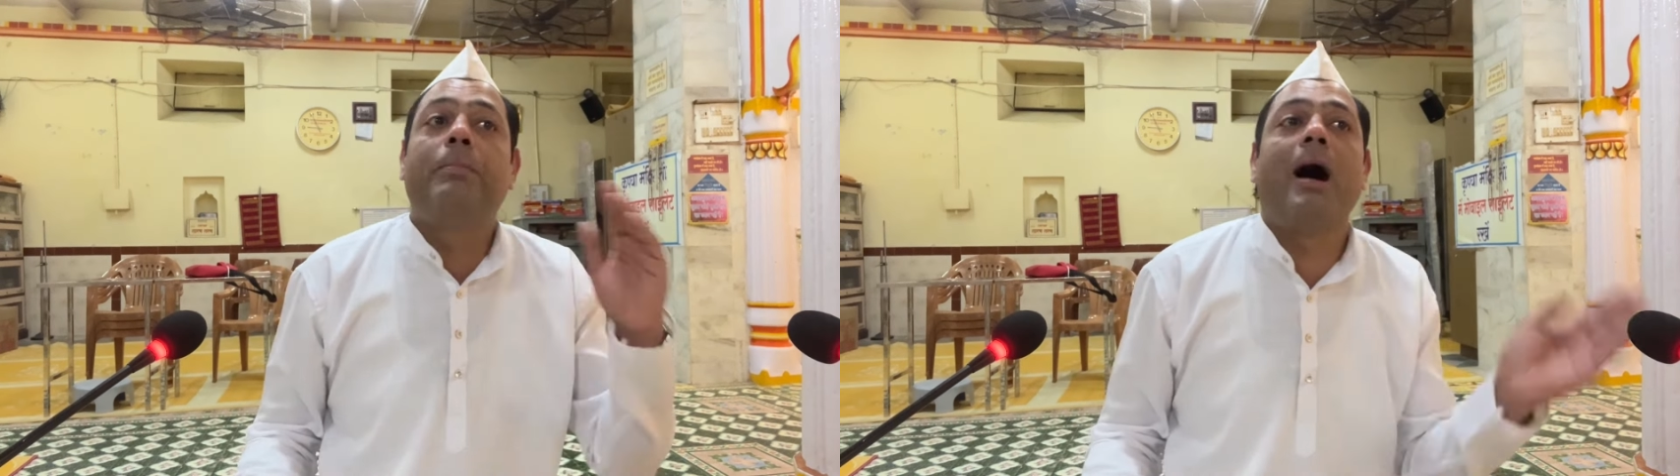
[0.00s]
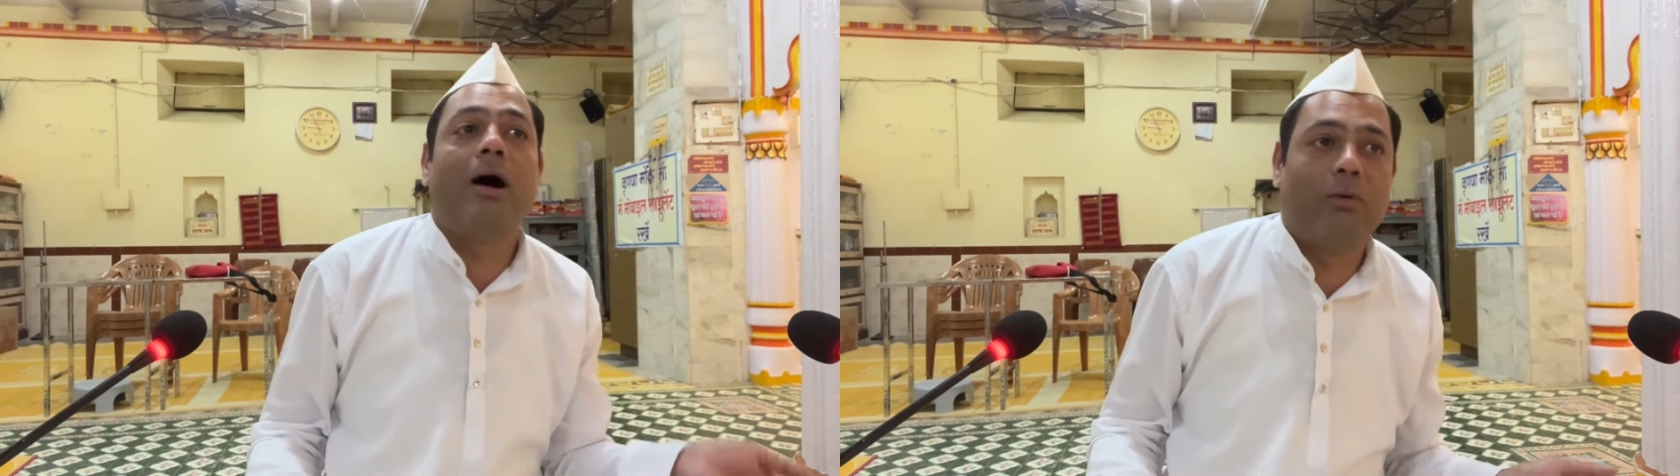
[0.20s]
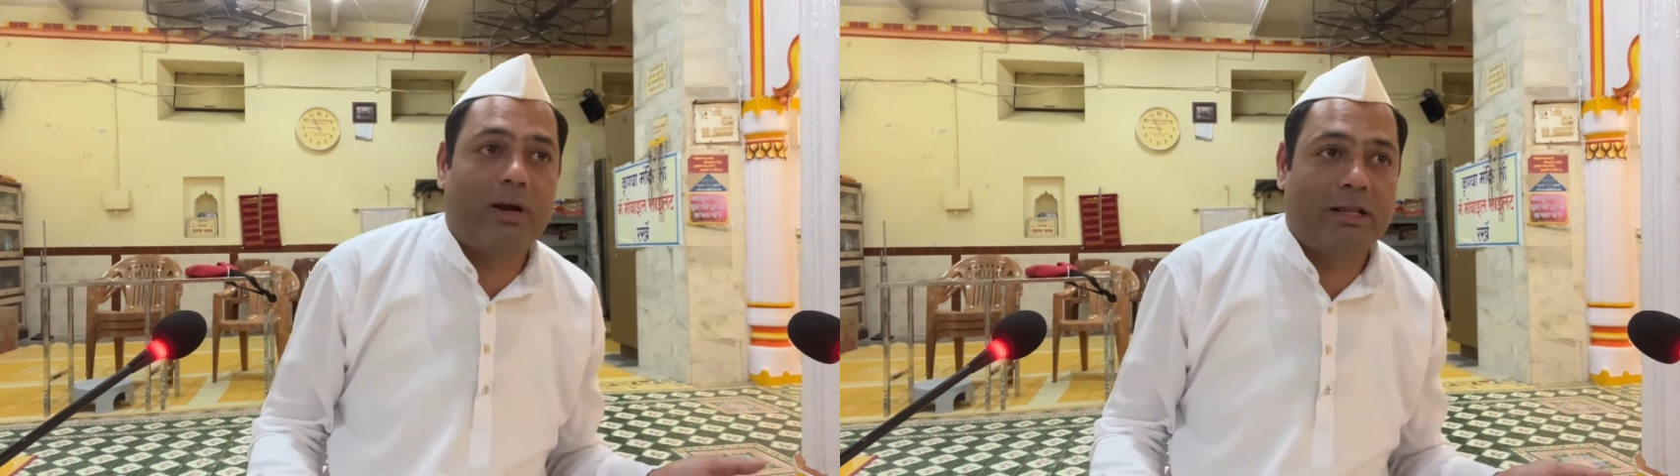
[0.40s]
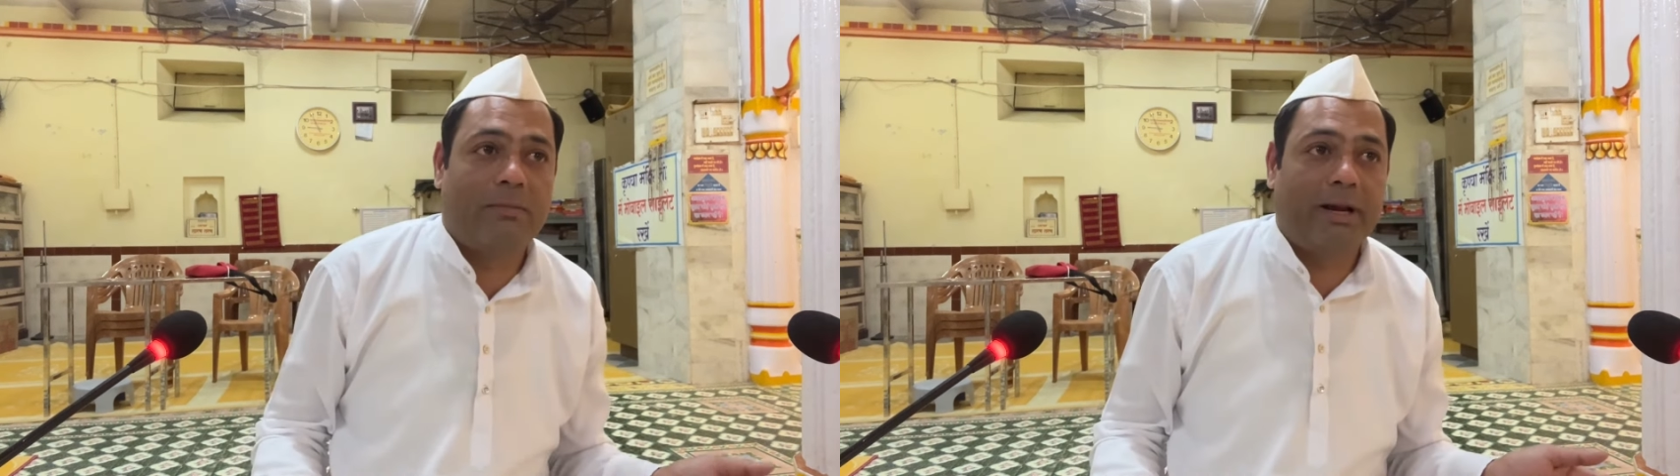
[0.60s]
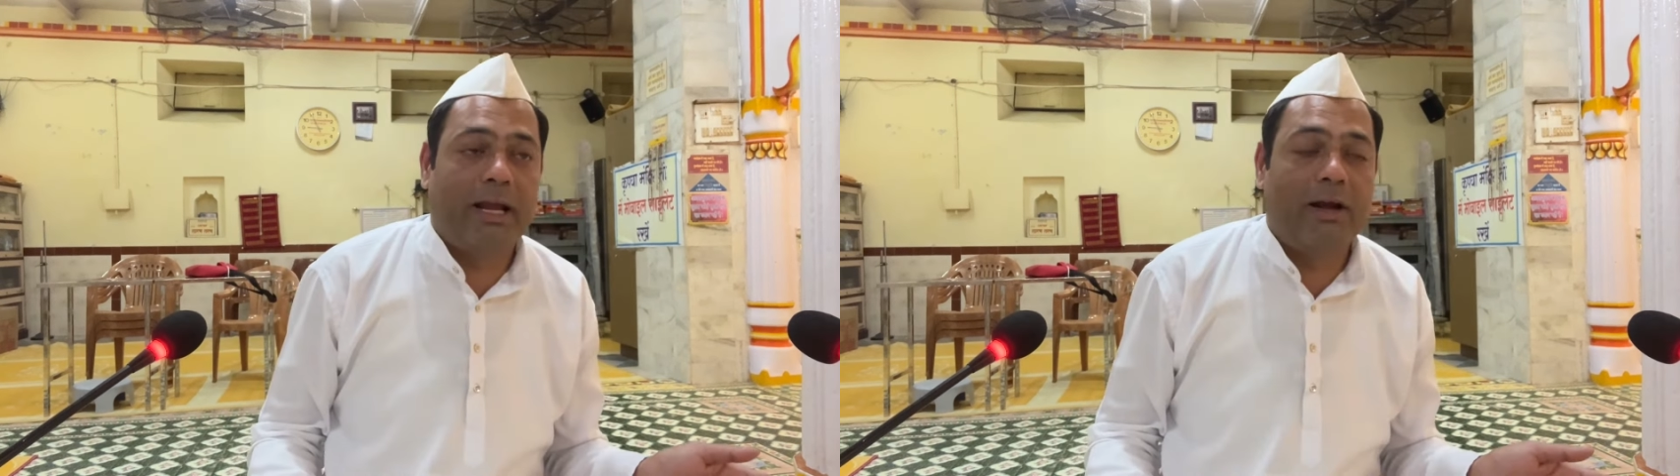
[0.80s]
विभाव अर्थ
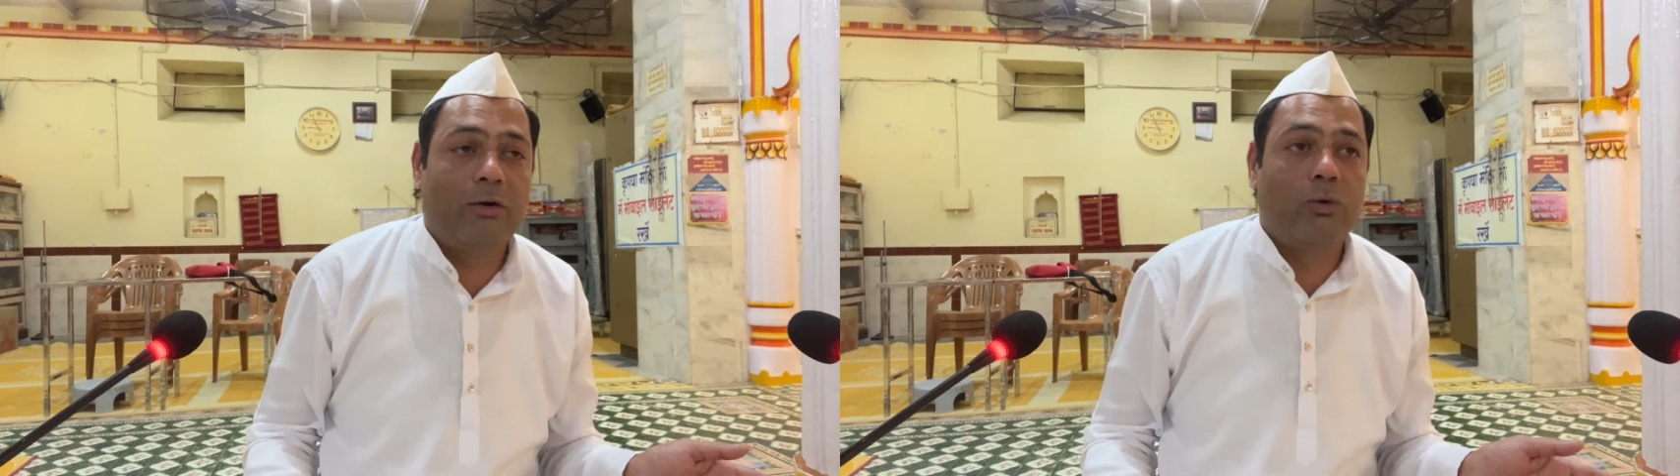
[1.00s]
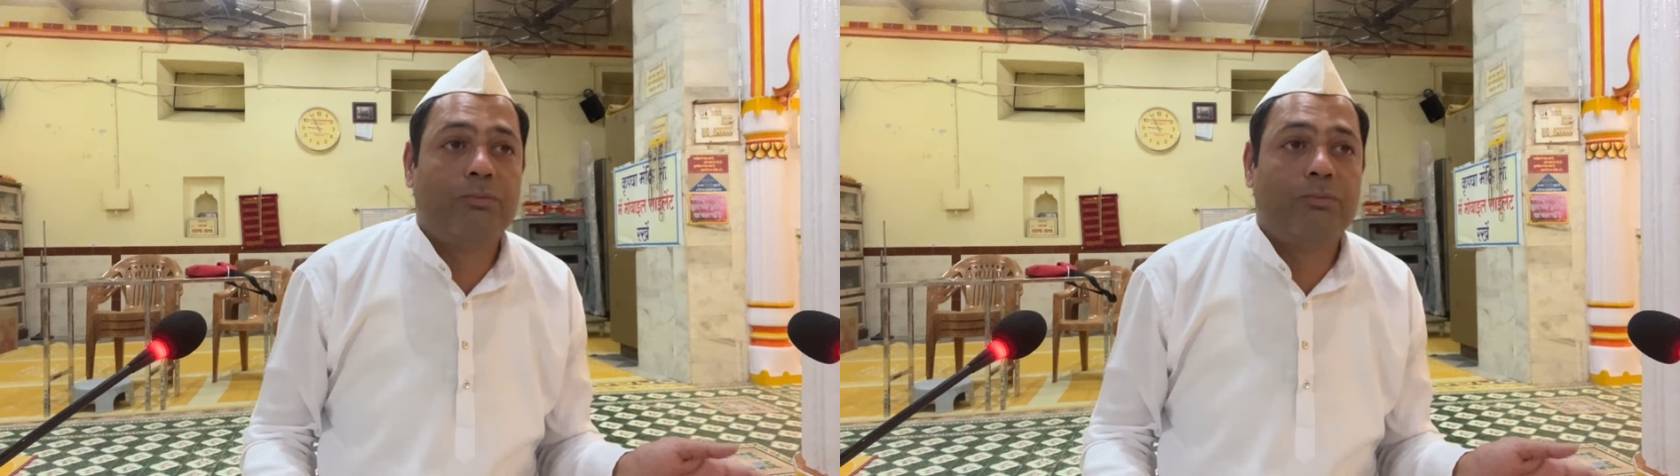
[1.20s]
पर्याय को